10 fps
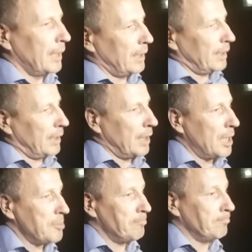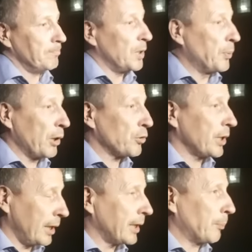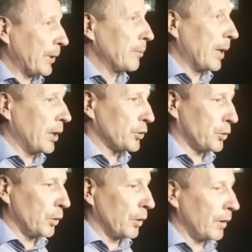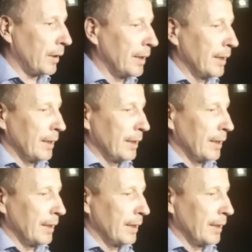а, Теперь уже я так понимаю, что